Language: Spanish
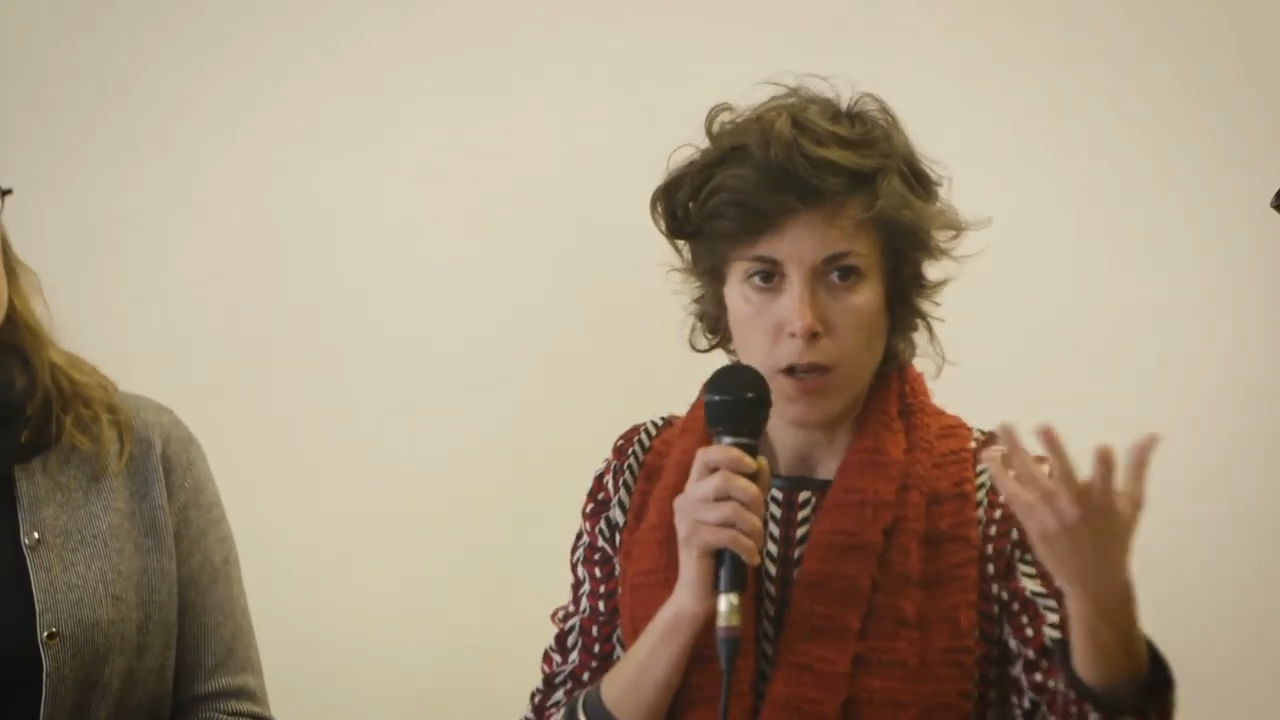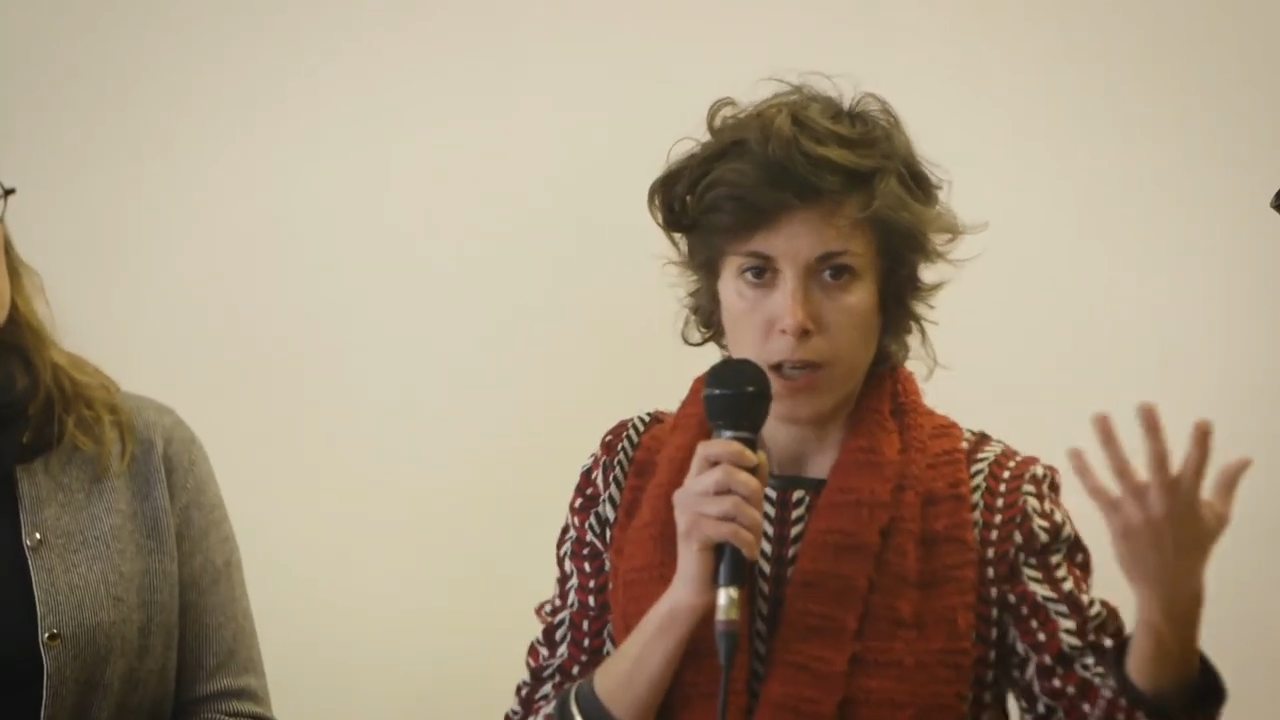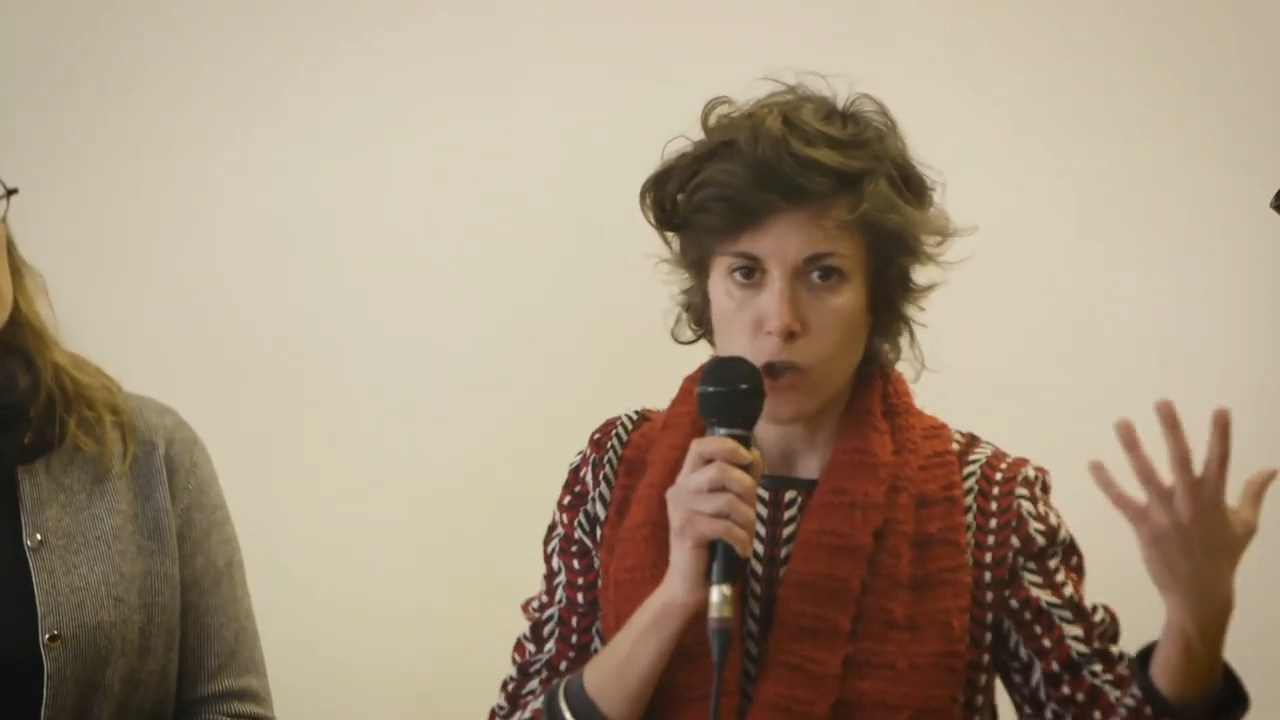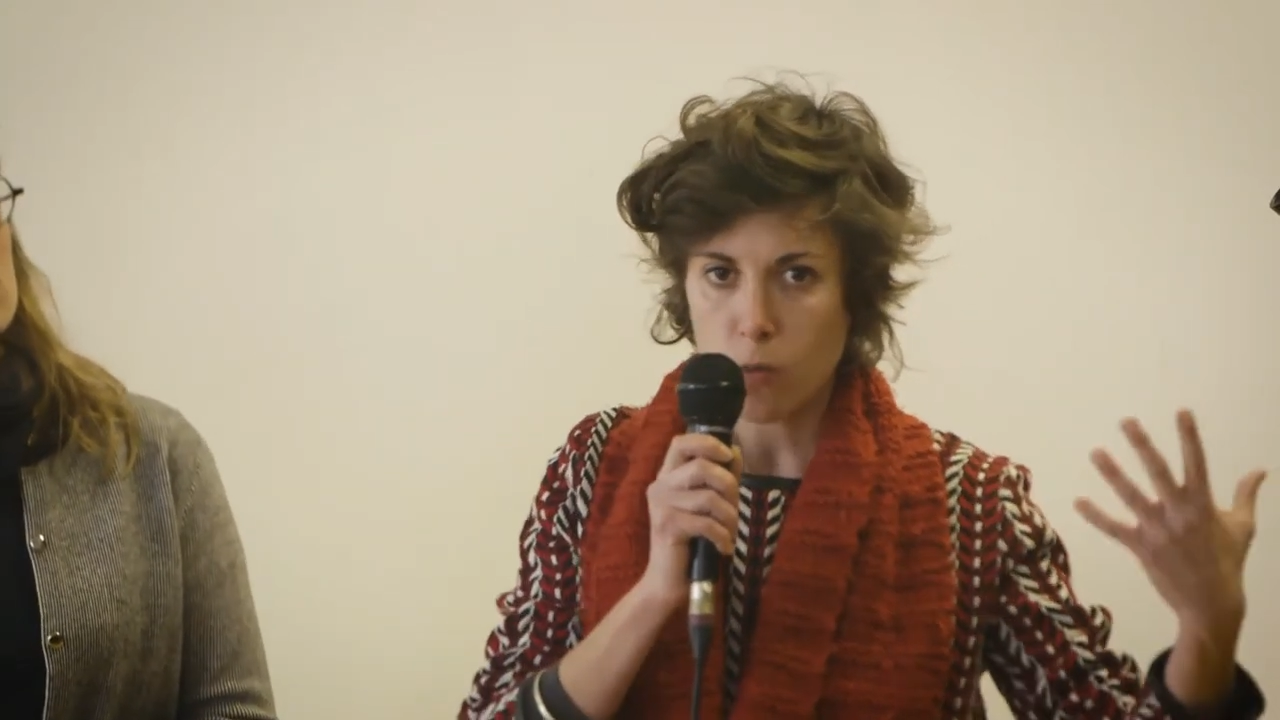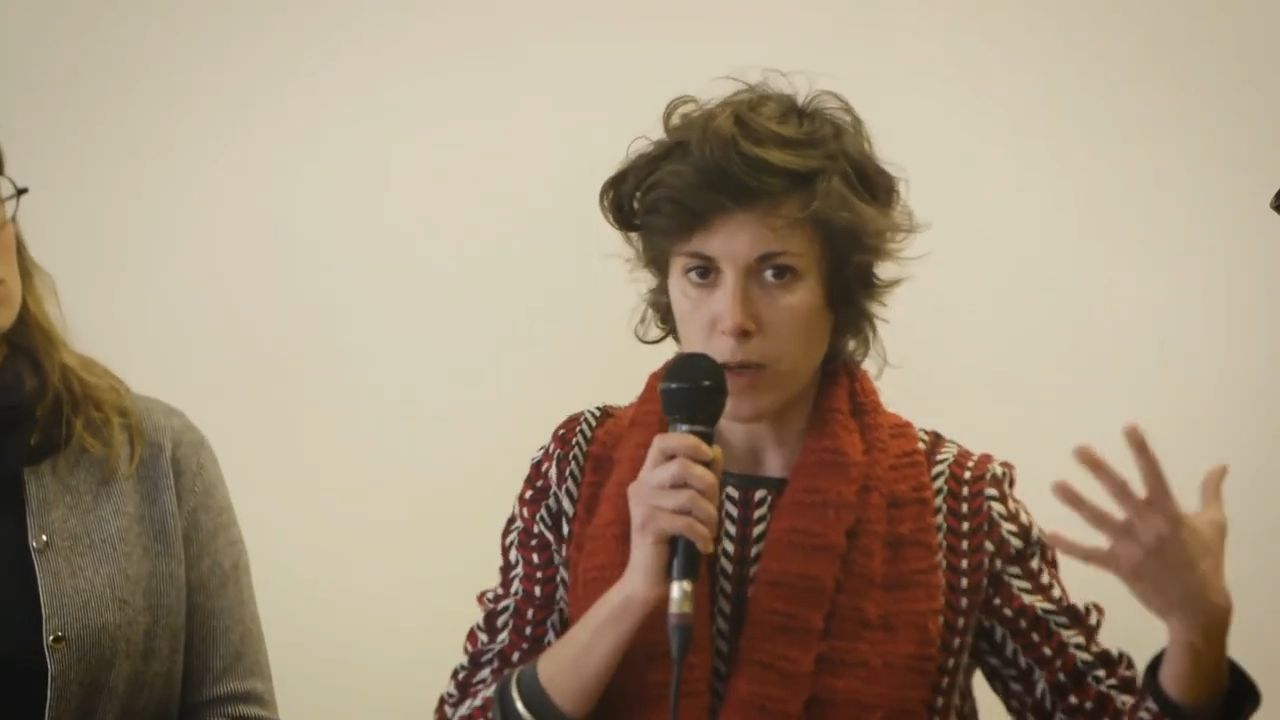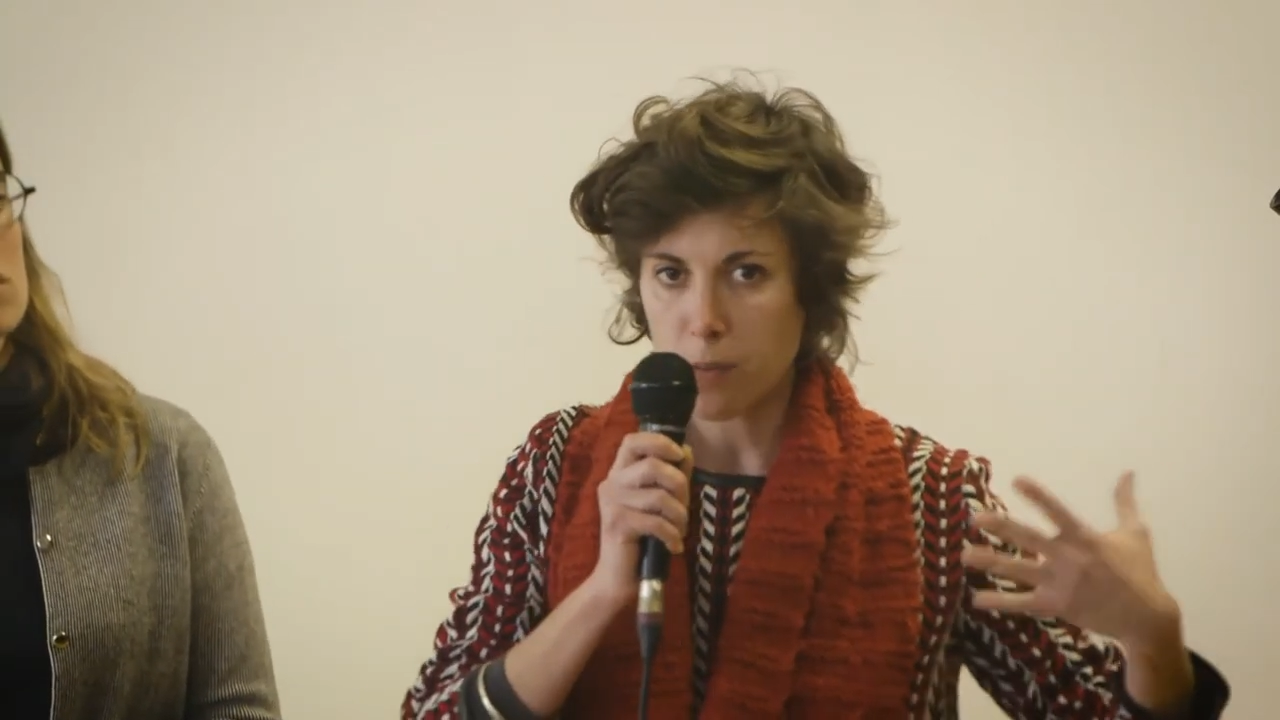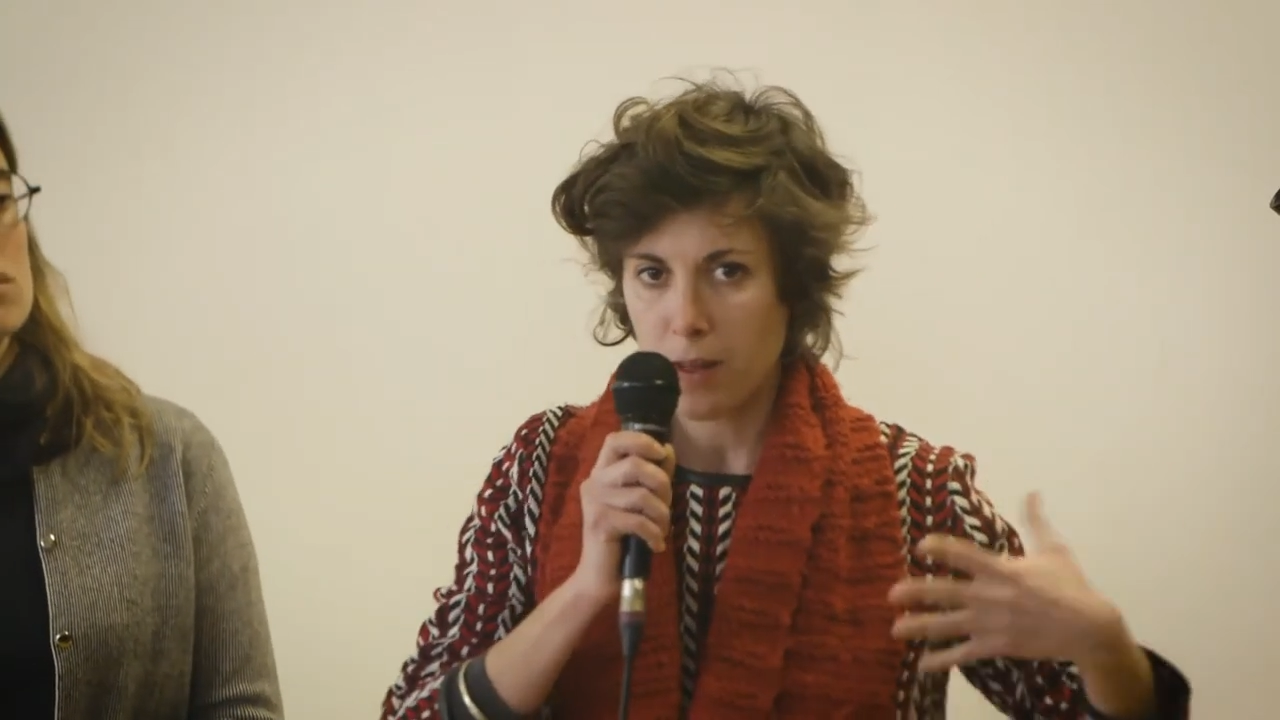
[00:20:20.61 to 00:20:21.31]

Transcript: que es como una